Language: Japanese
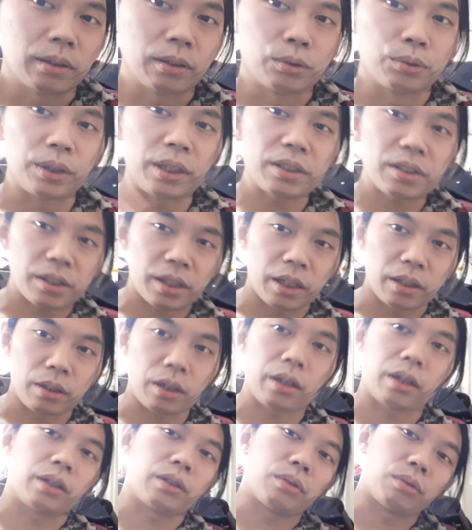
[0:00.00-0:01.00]
振り付け、
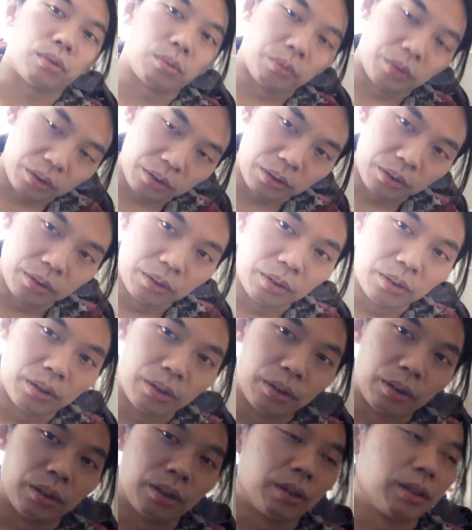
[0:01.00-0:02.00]
誰がやってると思うんです
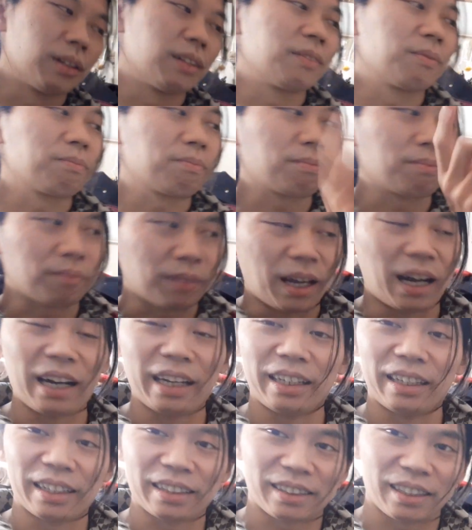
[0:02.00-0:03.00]

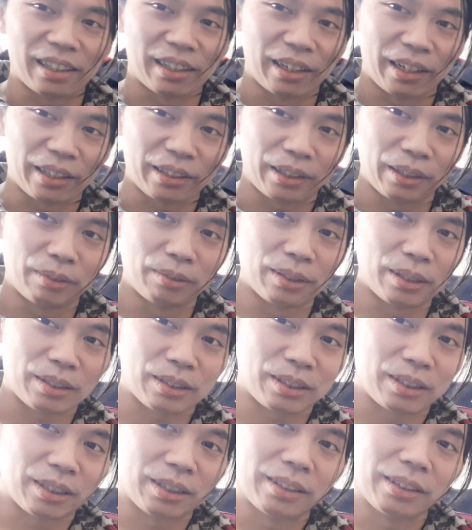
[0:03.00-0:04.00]
アイナさんがやってるんで
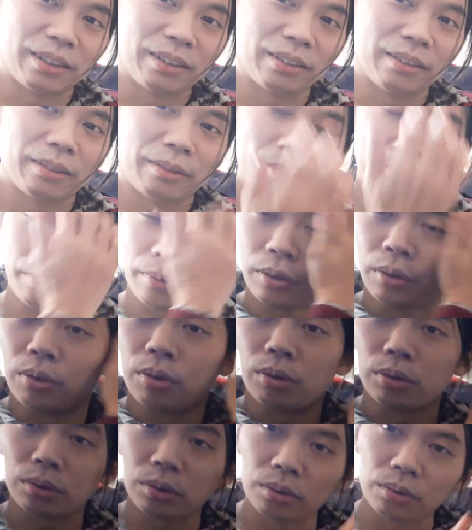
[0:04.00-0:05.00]
す。
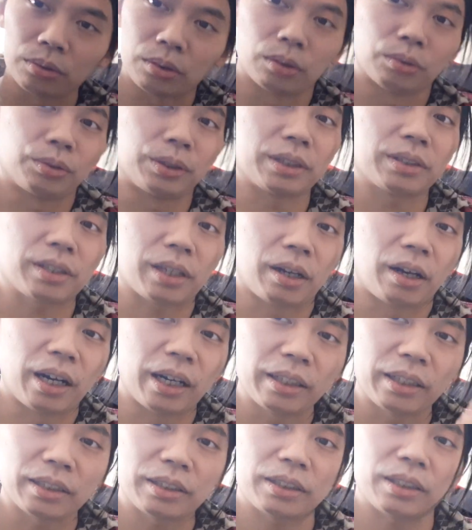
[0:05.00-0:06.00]
ほとんどの振り付けは
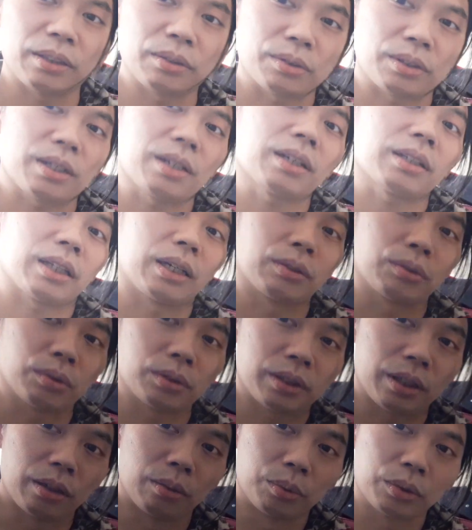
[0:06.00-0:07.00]
アイナ・ジ・エンドさんが担当
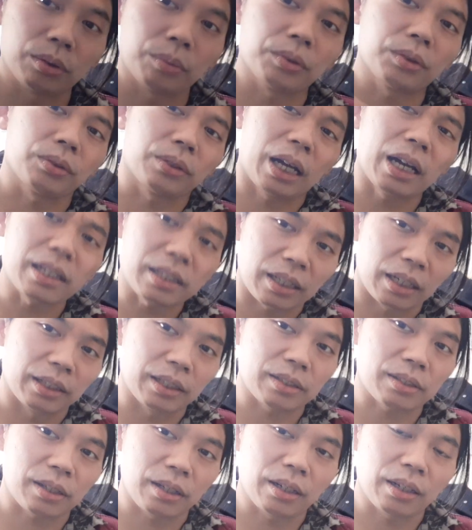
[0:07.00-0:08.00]
している。もともとダンサー
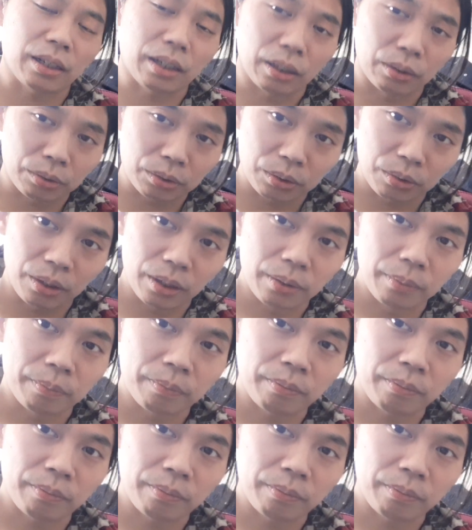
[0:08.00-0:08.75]
ですから、彼女は。